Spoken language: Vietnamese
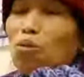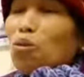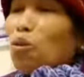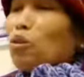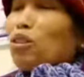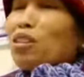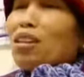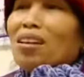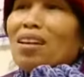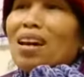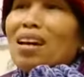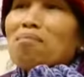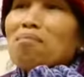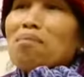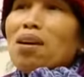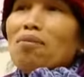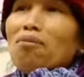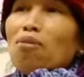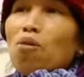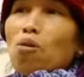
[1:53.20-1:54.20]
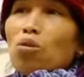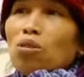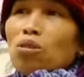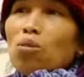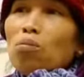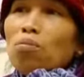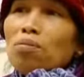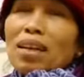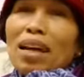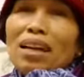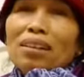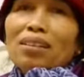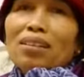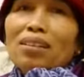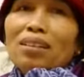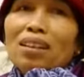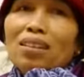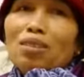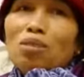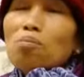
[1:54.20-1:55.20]
Ôi rồi trời đang mưa phùn, lúc ra
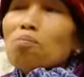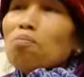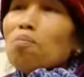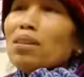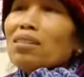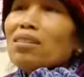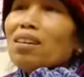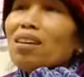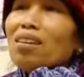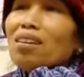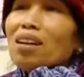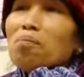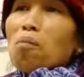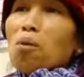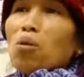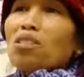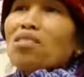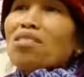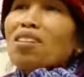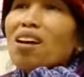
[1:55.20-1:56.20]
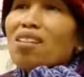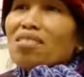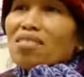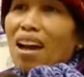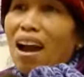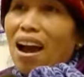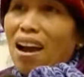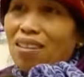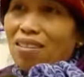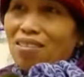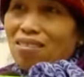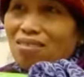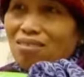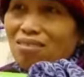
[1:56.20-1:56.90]
đi là lúc bây giờ là 4 giờ sáng.